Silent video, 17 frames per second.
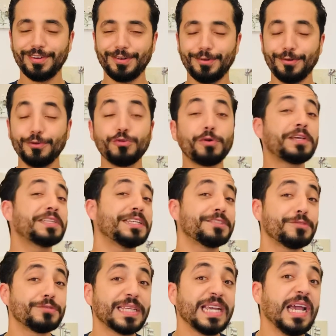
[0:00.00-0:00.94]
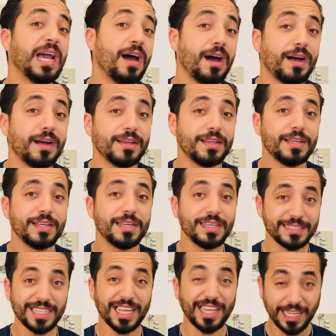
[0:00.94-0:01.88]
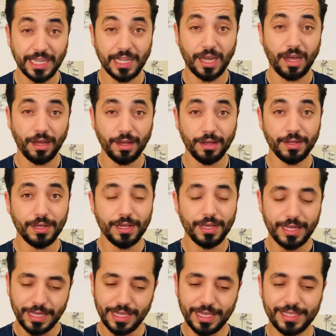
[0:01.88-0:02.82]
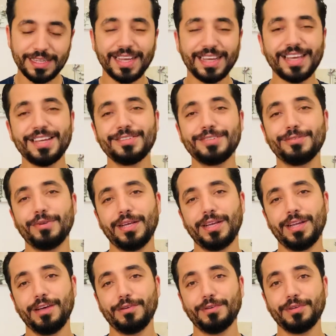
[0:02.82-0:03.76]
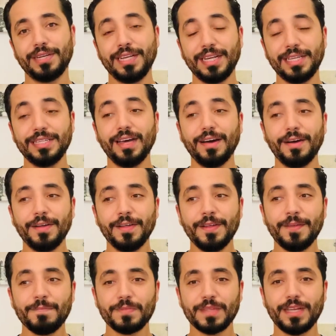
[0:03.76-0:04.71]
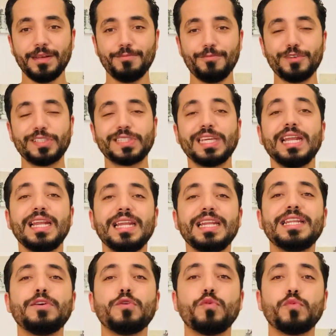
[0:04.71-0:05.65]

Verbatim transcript: لوتوريزاسيون صحيحه صحيحه هنا كاين سؤال اخر لان المشكل اللي